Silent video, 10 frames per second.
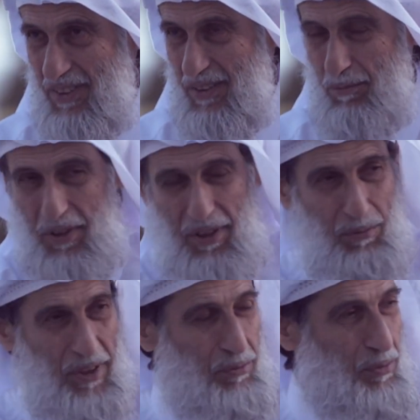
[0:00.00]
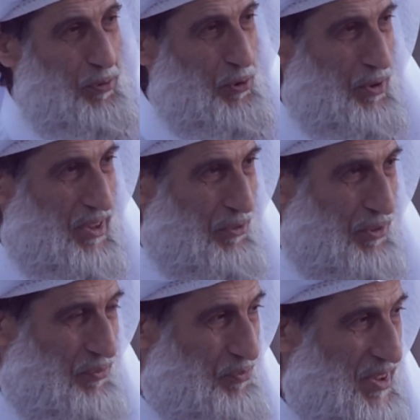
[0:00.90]
شيء مثل بيت من بيوت
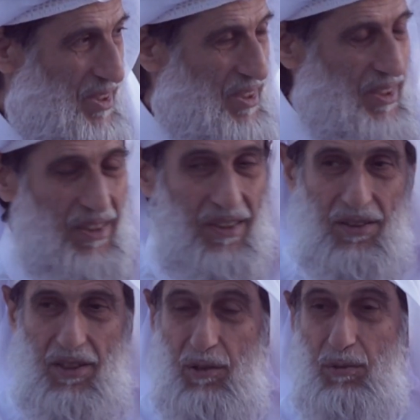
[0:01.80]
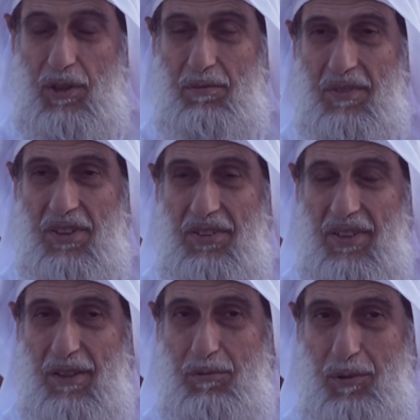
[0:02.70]
الدفنة المهم
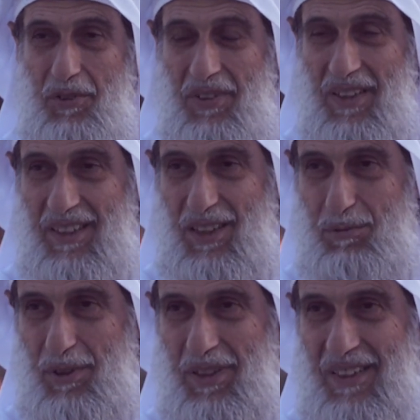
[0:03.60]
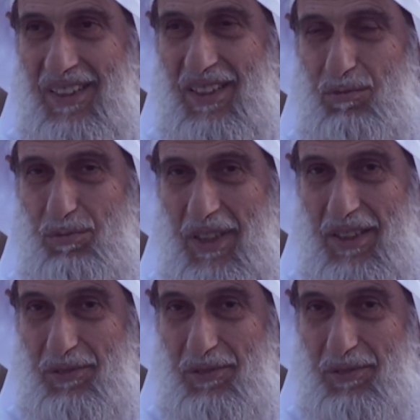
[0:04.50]
الشاعر بن المعز الله يرحمه بات